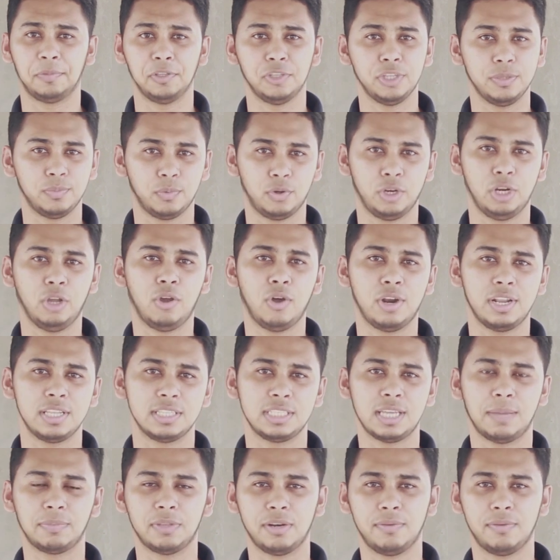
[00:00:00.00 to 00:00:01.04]
আপনি যদি মনে
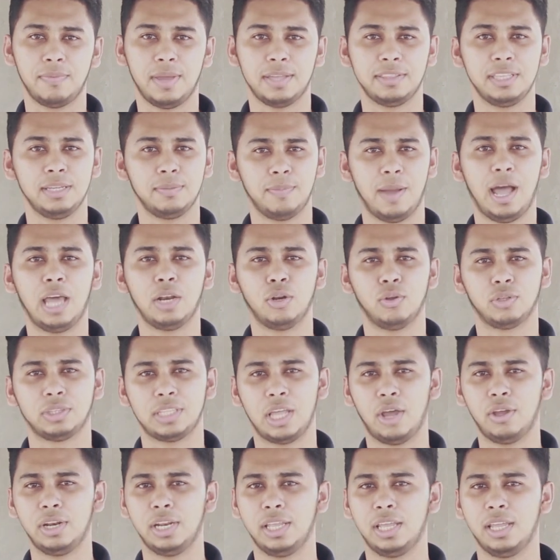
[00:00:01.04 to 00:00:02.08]
করেন যে আপনার ব্যাসিক ভালো
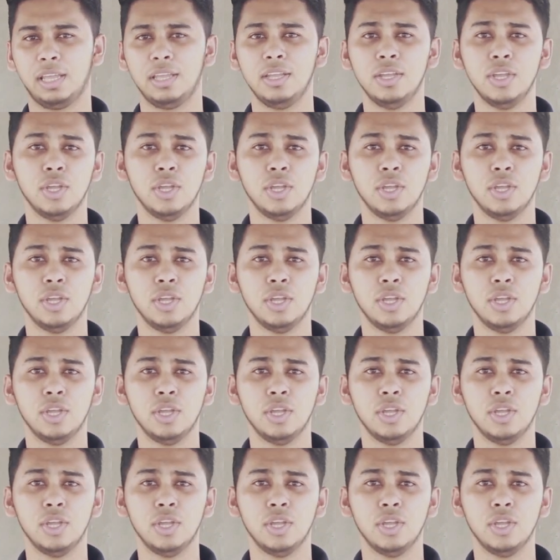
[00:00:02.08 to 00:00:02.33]
তাহলে